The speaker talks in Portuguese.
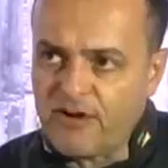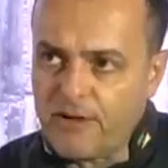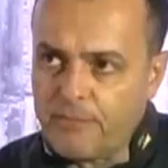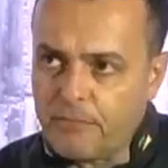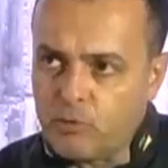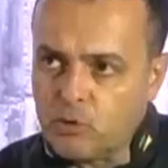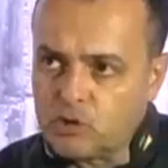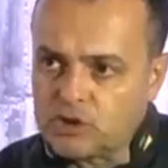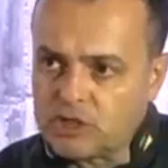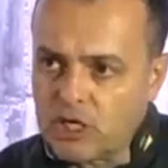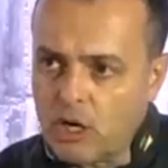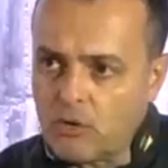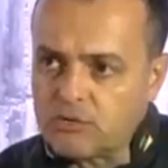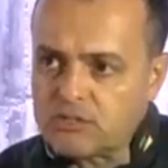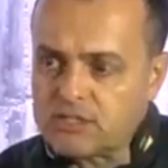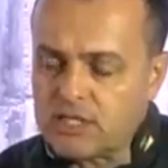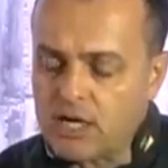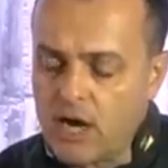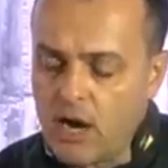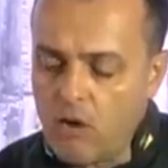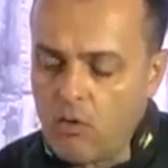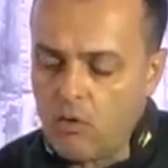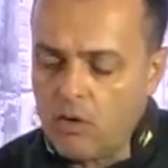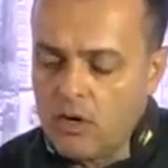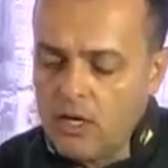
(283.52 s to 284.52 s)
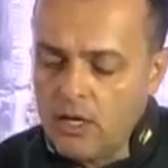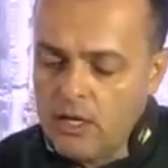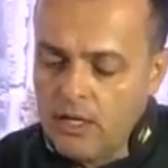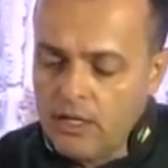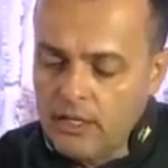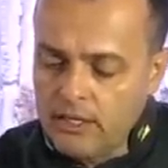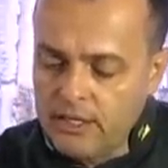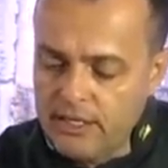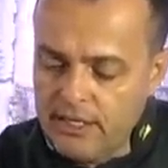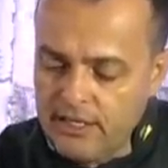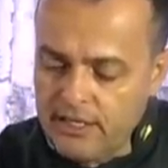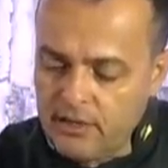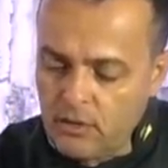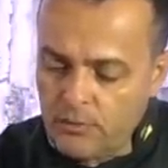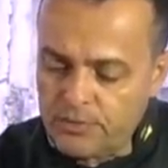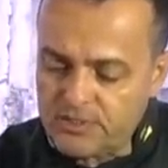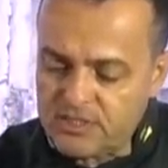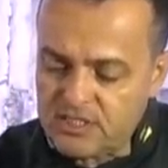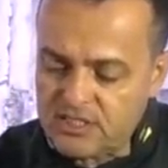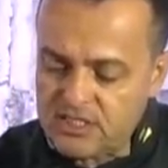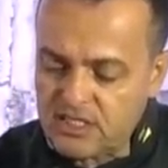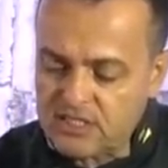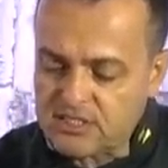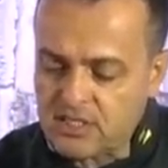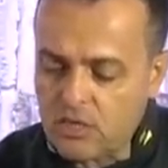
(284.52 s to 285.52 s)
vai puxar o sal e não
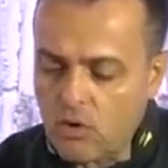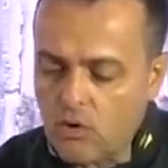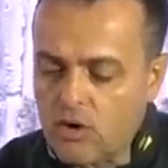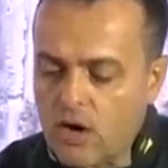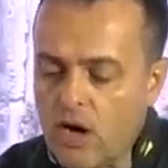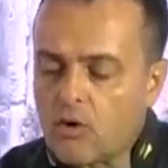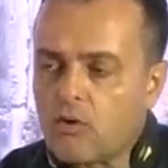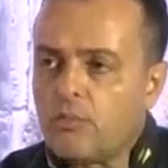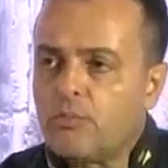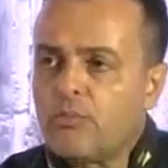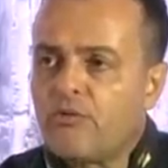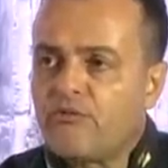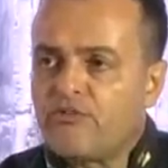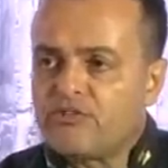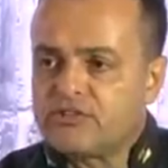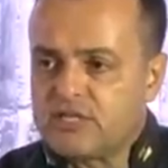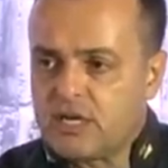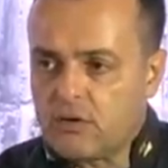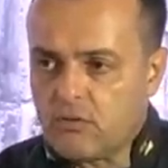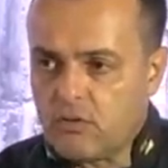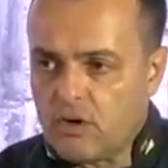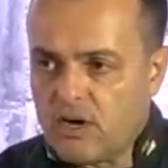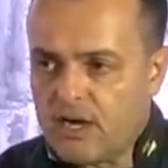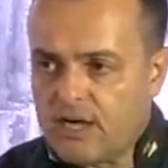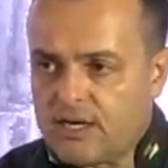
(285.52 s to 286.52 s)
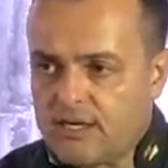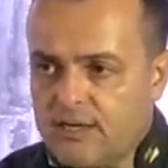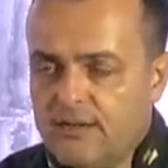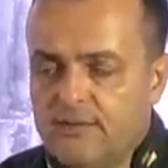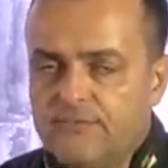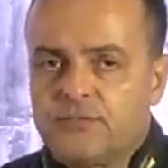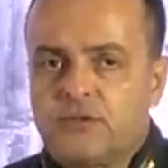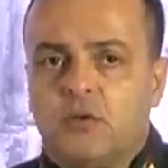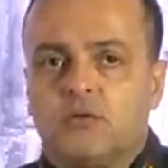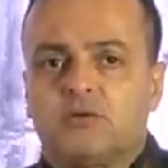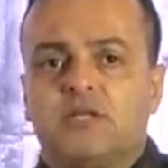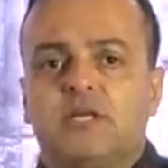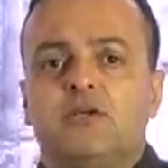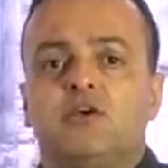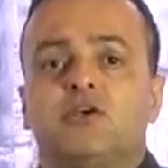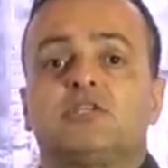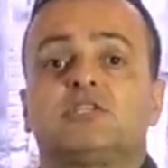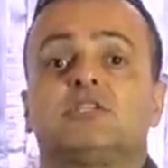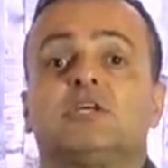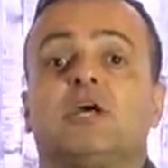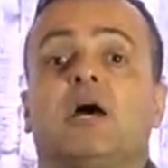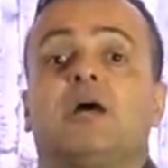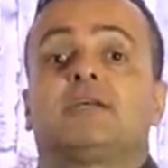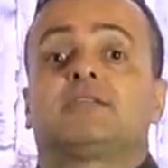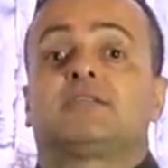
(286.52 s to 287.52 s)
precisa salgar como eu vou fazer agora. Então tem
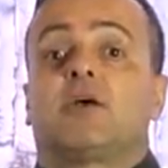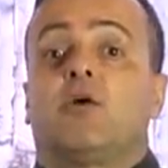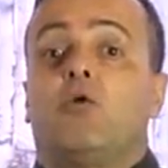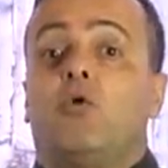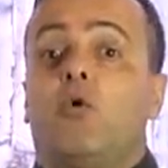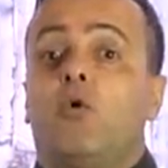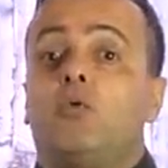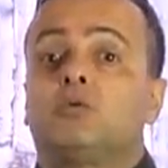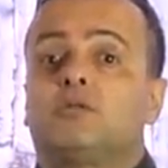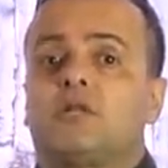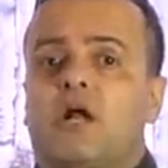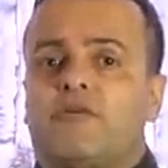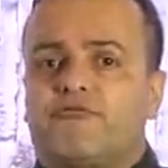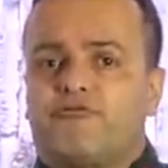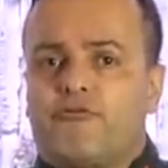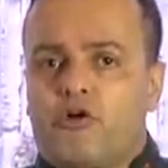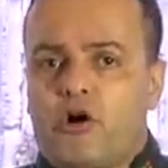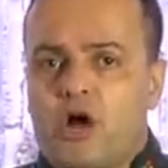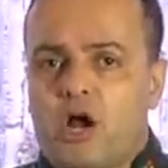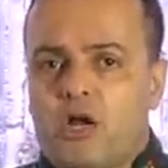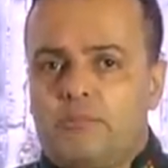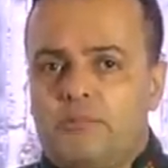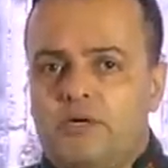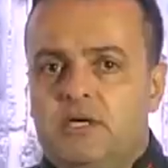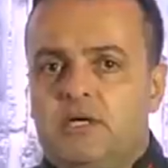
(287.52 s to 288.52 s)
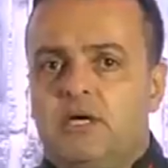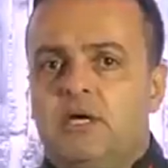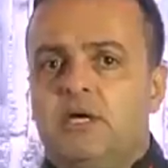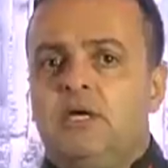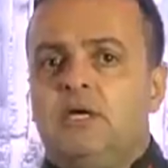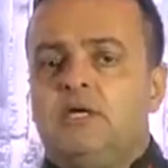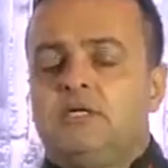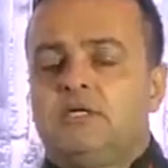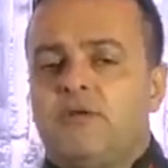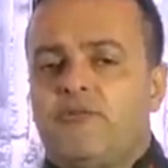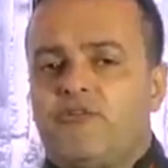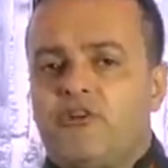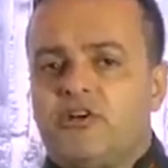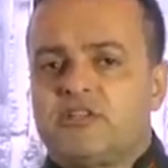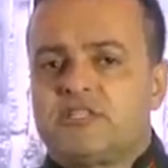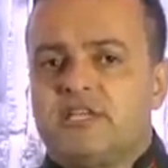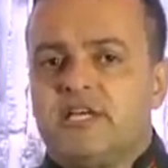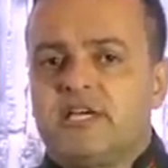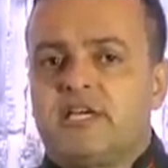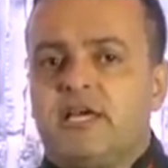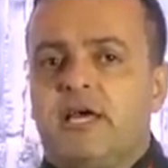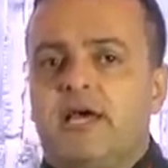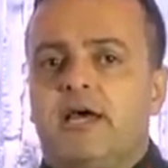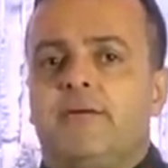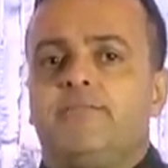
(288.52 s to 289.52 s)
esse, essa outra forma de
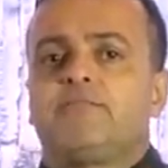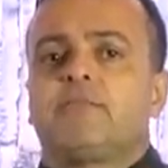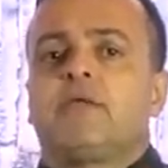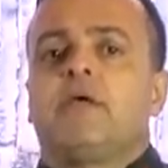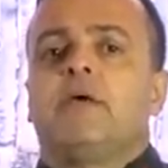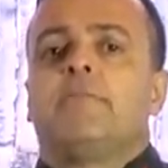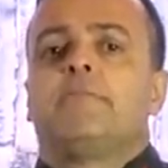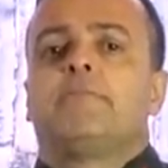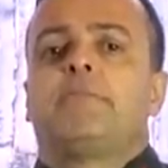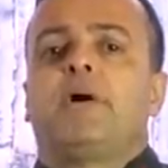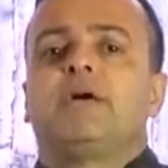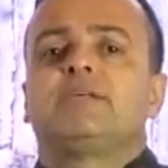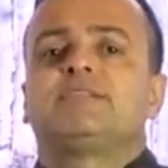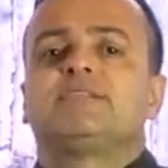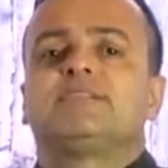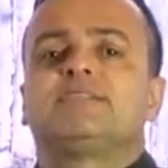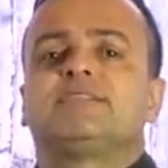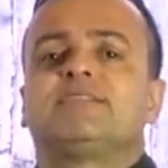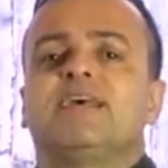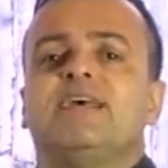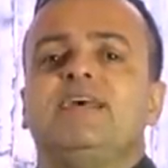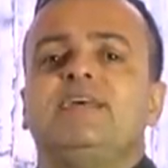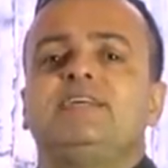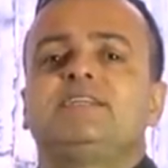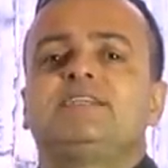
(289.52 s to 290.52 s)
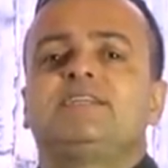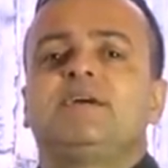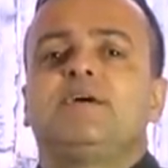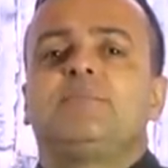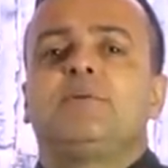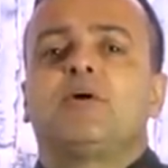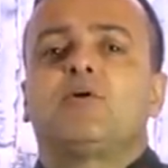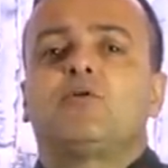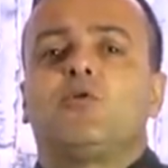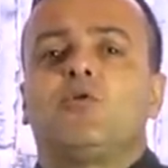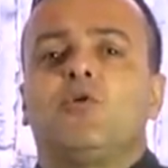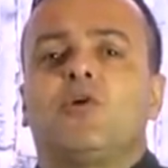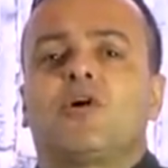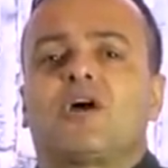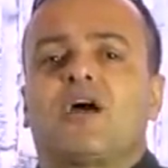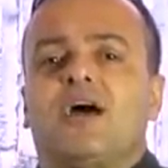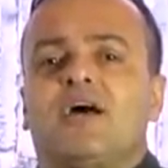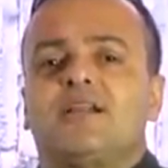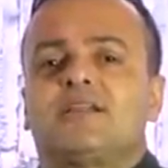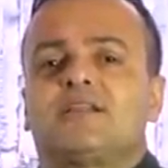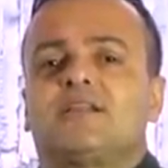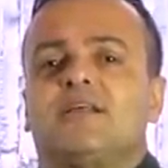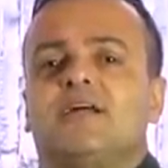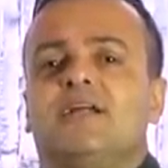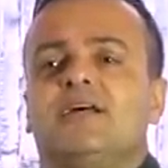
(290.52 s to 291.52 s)
fazer que é paciência para
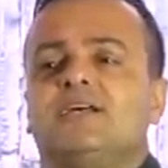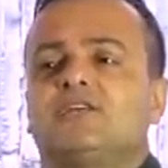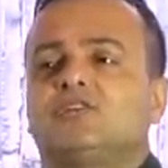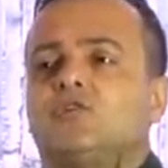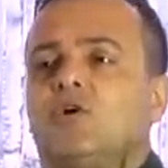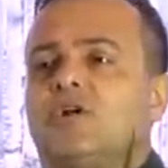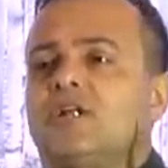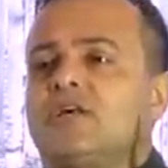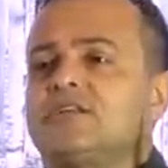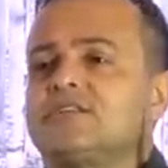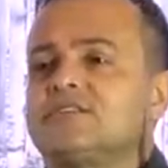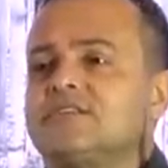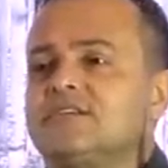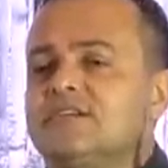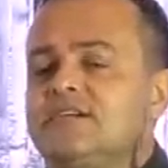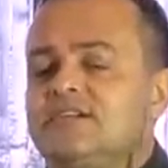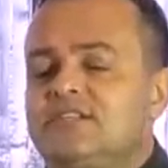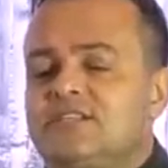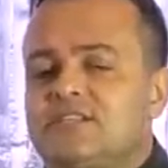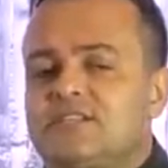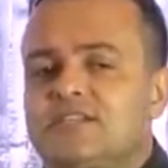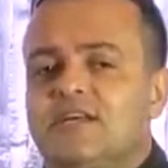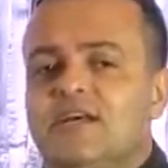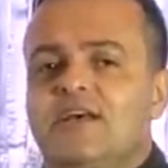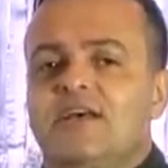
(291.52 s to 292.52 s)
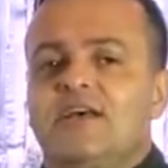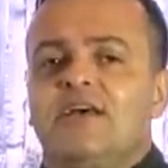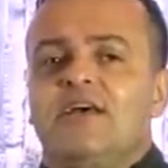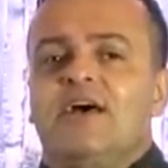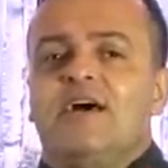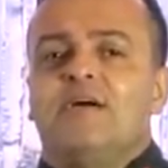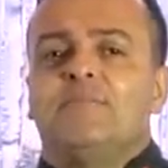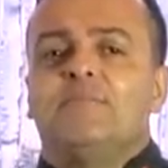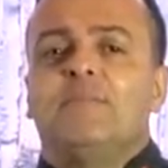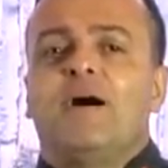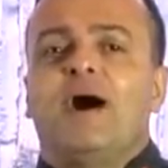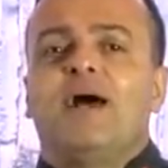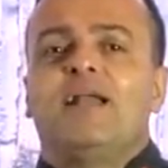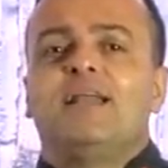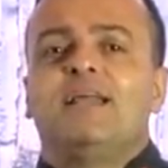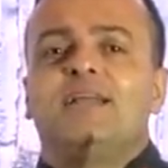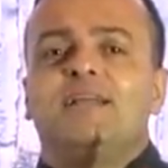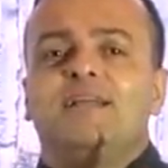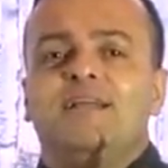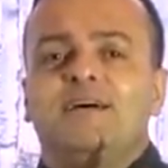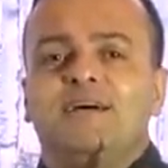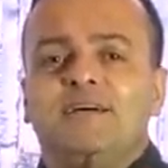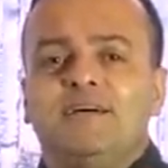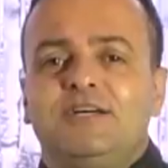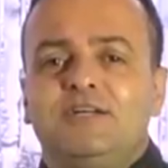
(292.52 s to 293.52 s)
colocar três horas antes,
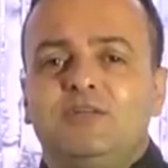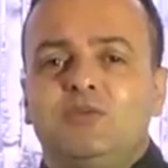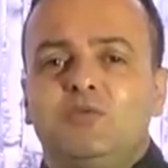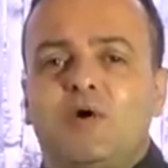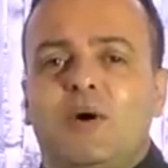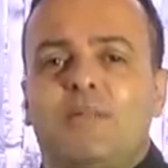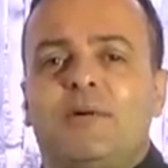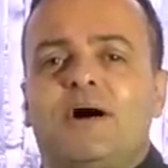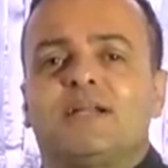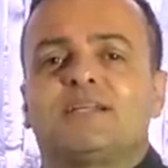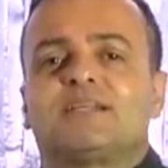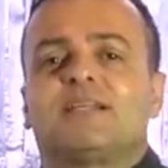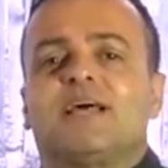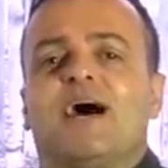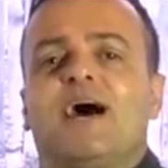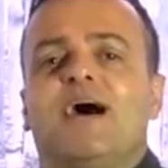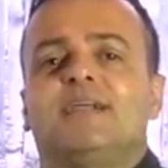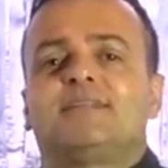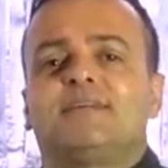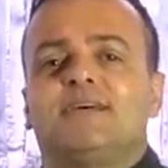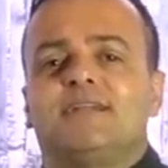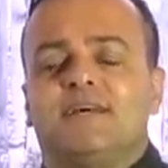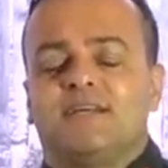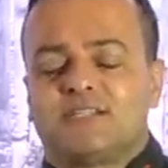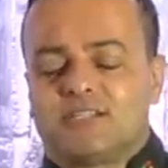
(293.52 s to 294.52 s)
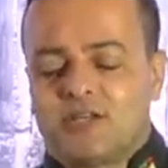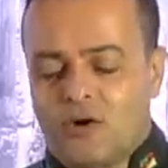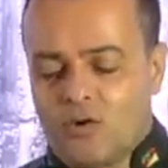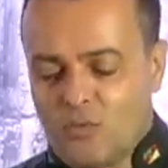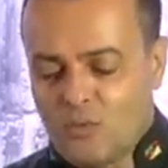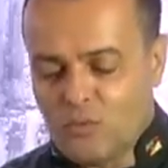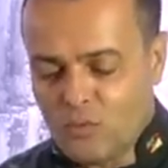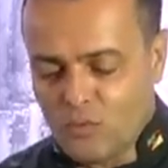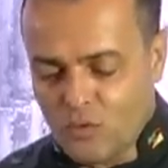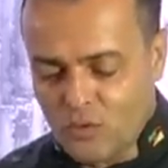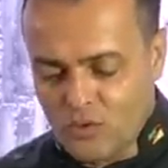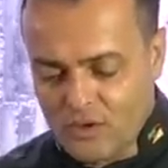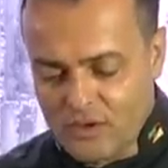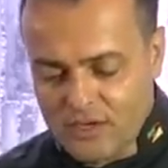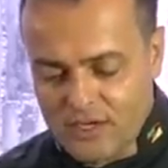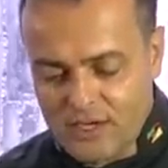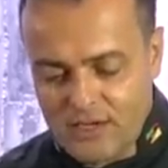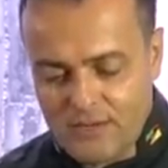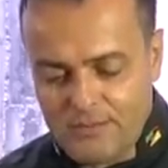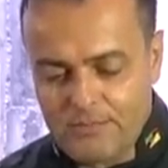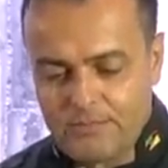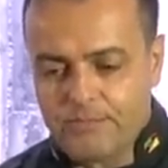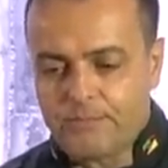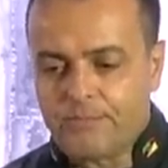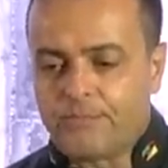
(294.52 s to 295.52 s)
marinando a batata na
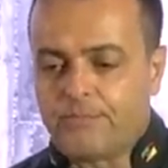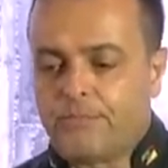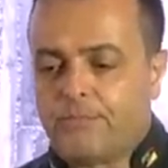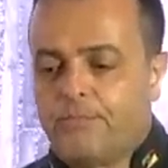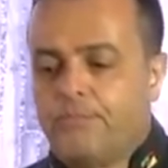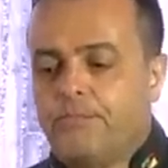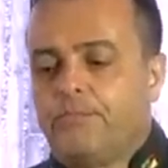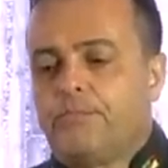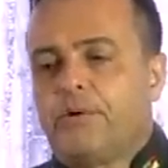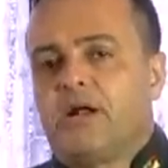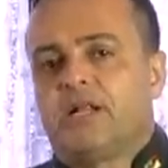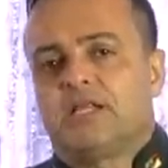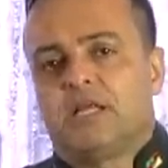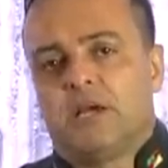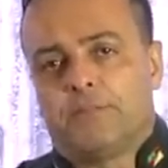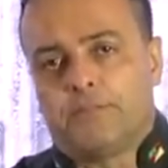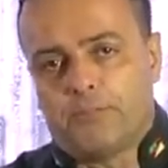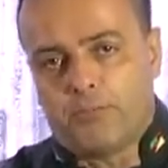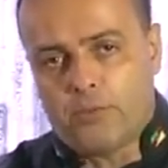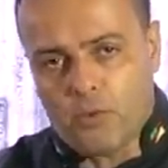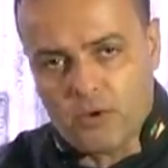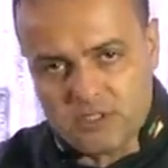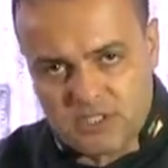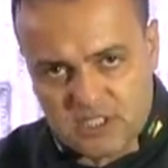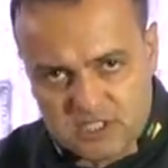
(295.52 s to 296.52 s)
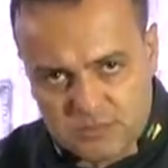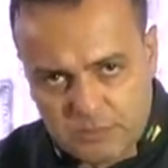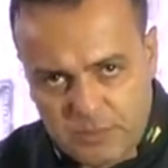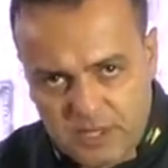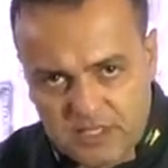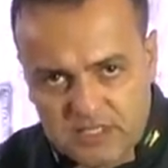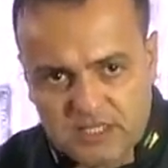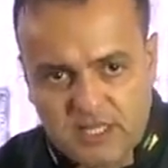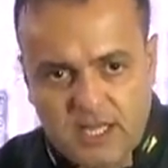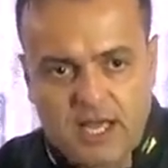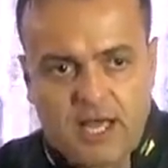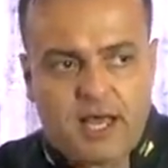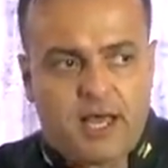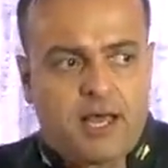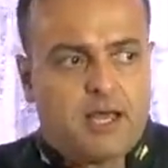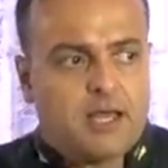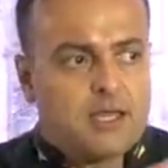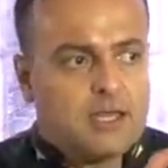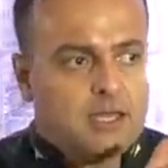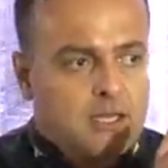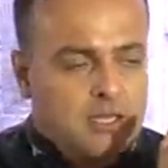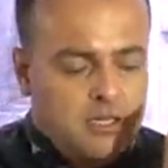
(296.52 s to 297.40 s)
salmoura para depois espetar